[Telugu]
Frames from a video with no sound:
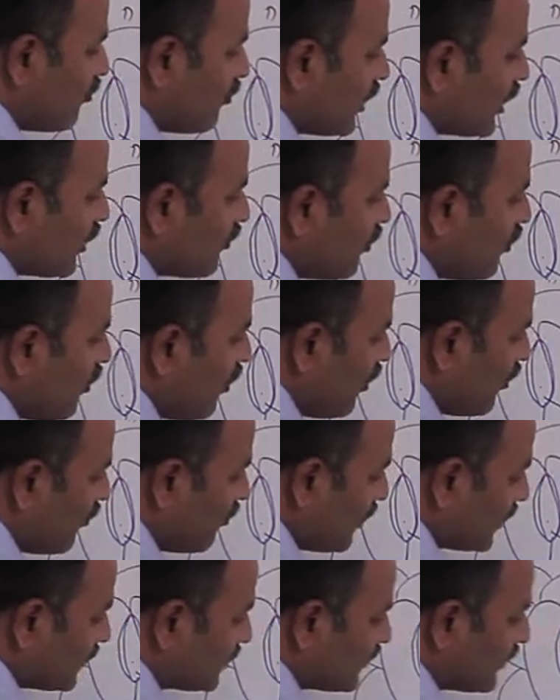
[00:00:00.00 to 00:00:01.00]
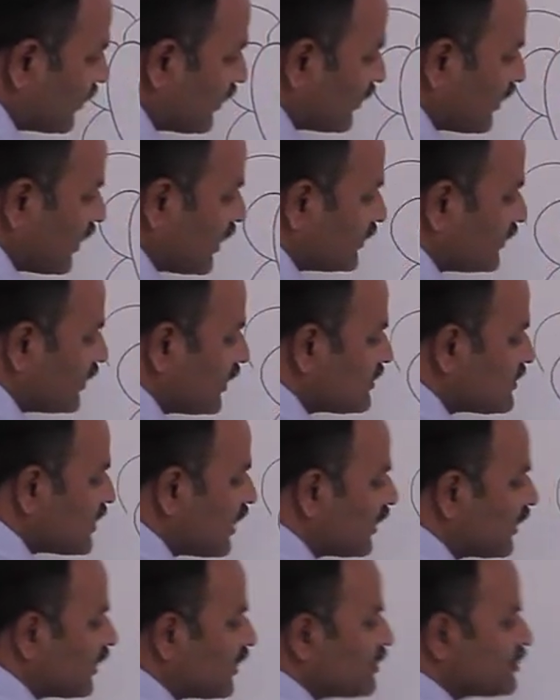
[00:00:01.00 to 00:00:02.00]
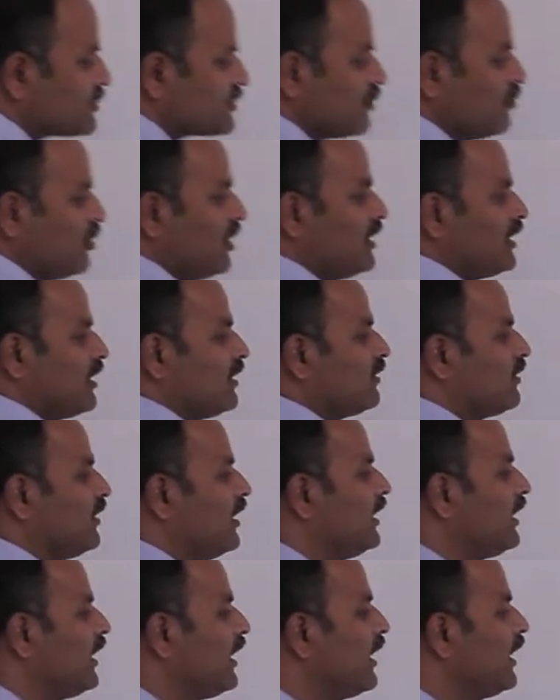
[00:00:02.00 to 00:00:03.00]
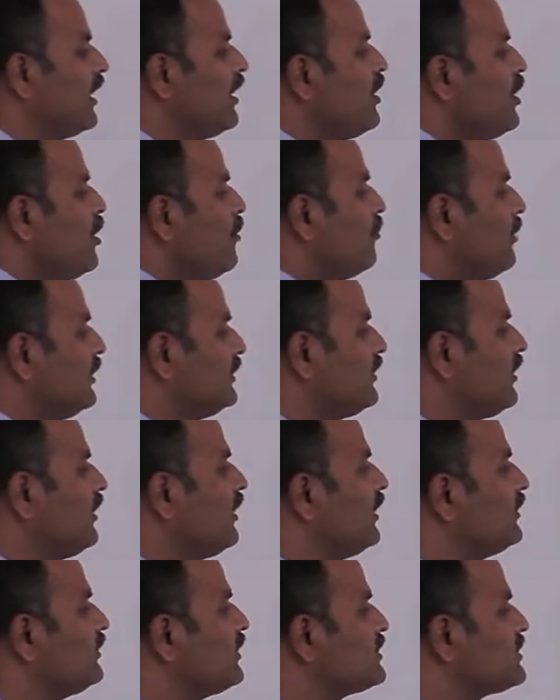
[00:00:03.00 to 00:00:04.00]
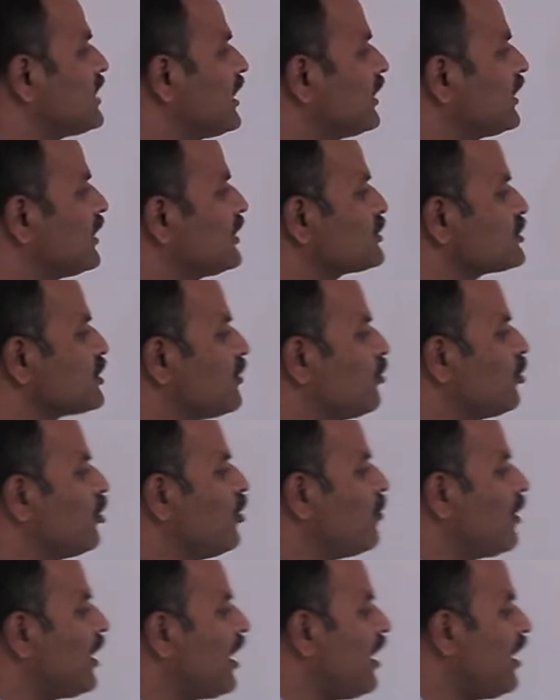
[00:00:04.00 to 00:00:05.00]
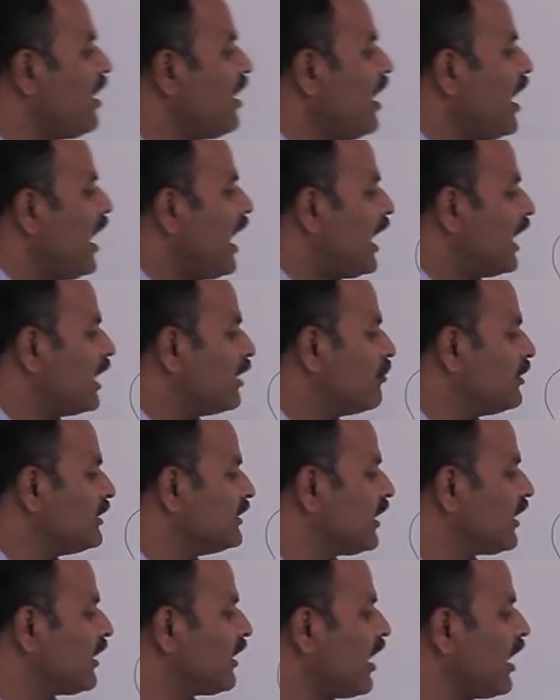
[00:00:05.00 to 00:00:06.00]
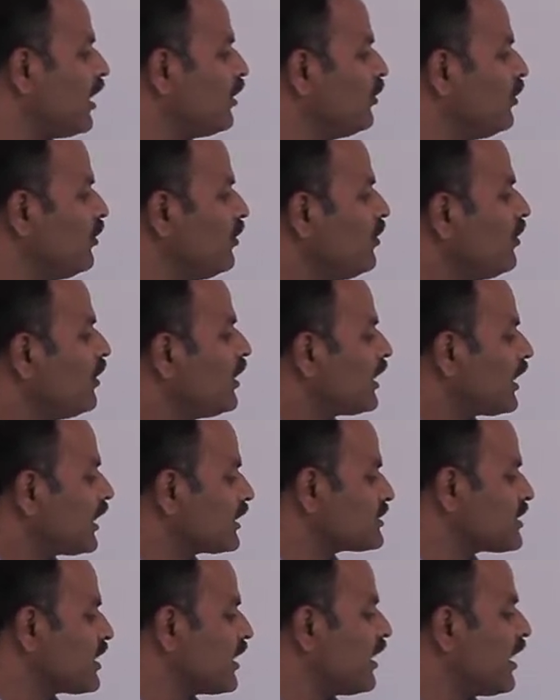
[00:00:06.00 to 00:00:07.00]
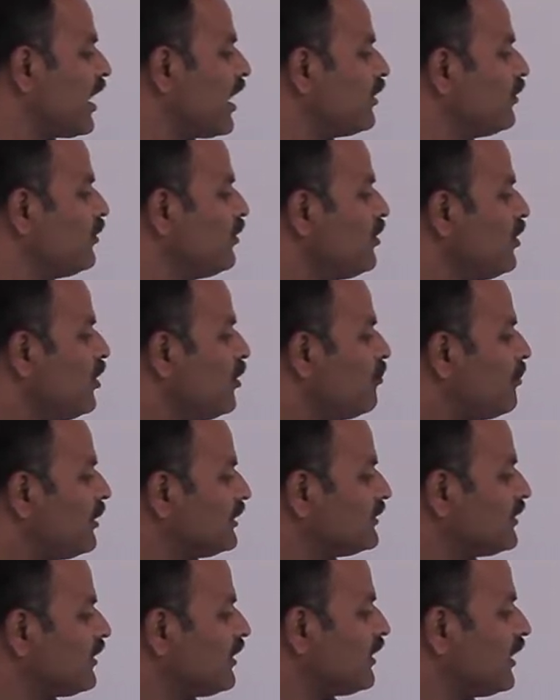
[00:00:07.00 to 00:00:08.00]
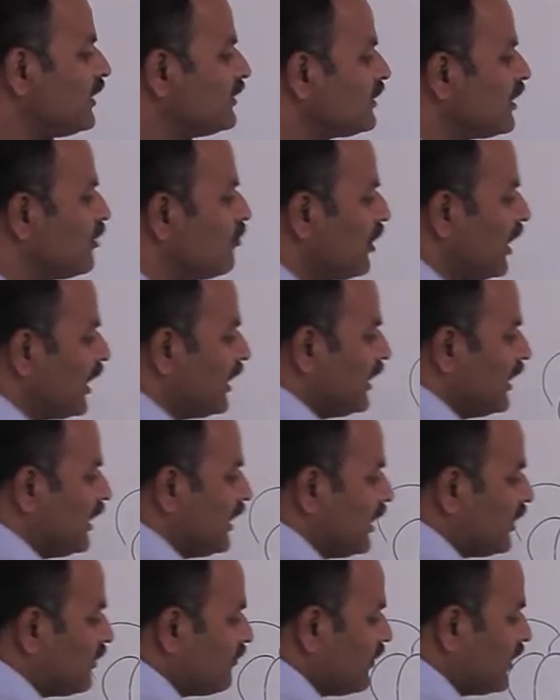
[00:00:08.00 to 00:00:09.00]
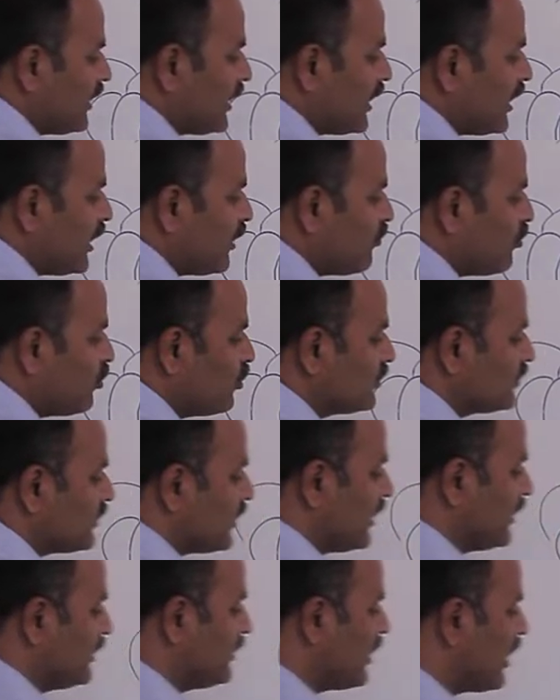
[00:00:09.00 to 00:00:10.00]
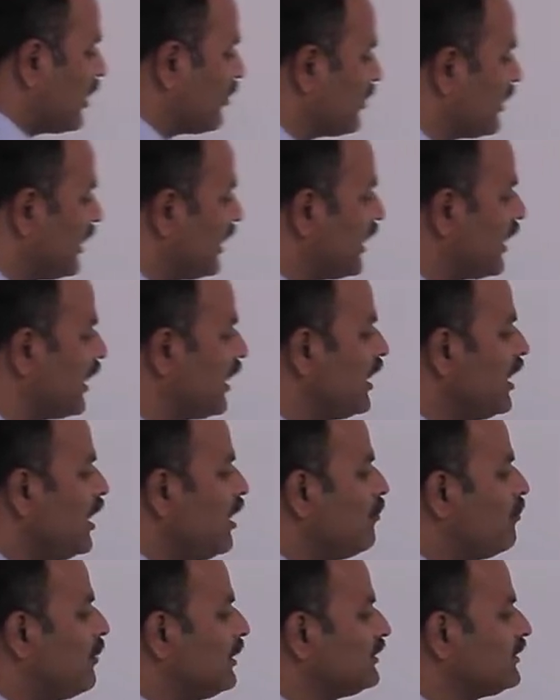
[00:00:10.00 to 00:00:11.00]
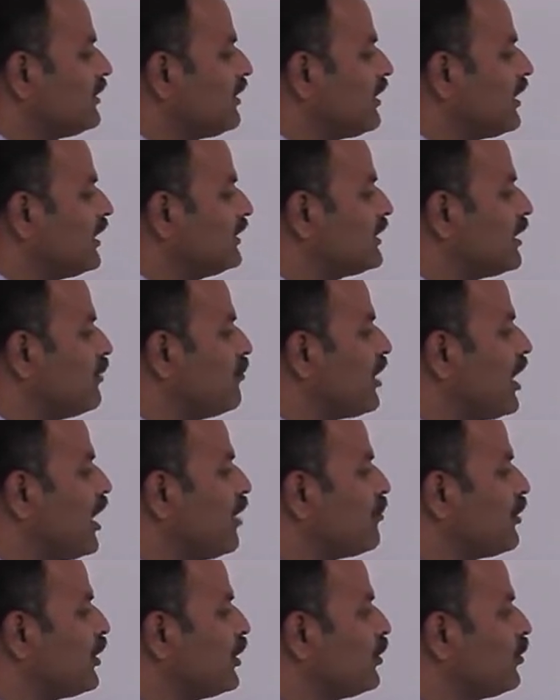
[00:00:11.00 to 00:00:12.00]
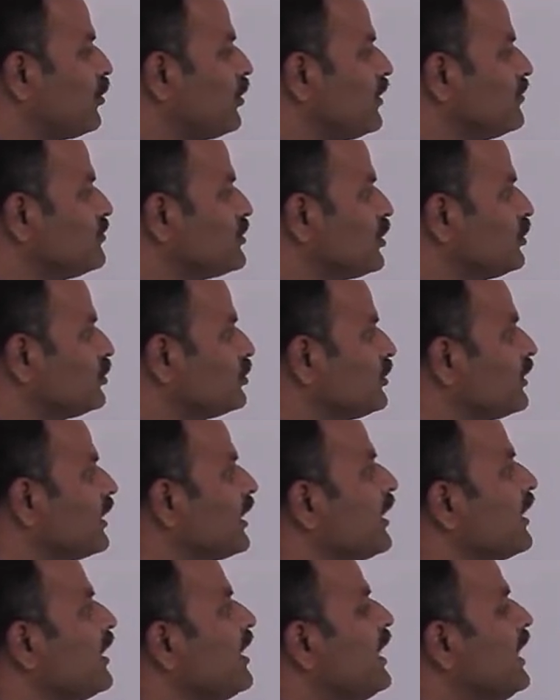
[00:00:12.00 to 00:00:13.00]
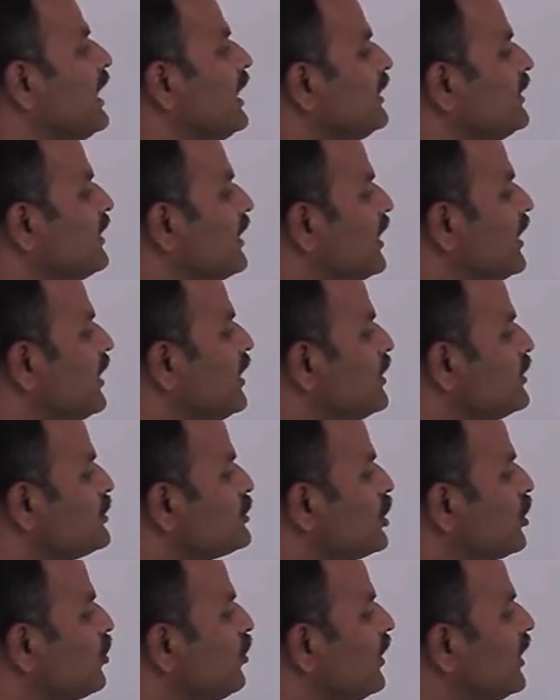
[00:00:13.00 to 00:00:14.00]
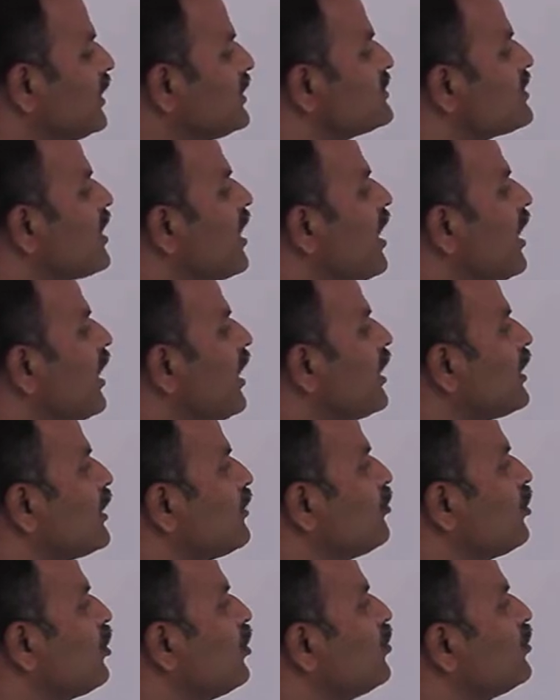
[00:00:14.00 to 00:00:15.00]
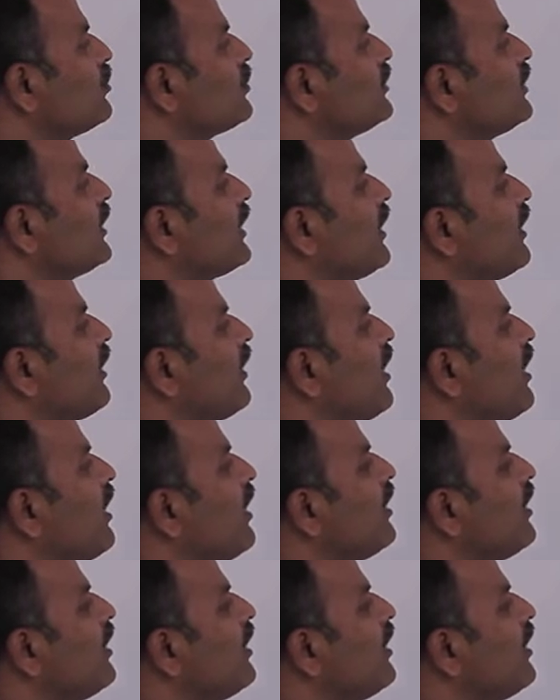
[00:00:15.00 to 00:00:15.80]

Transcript: మనము పత్రరంధ్ర సంక్లిష్టం అంటాం అంటే పత్రరంధ్ర సంక్లిష్టం లోపల అనుబంధ కణాలు రక్ష కణాలు పత్రరంధ్రం కలిగినటువంటి ఈ పూర్తి పూర్తిరేంద్రాలనే పత్రరంధ్రముగా పేర్కోవడం జరుగుతుంది ఇది చిక్కుడు గింజ ఆకారంలో ఉంటుంది కనుక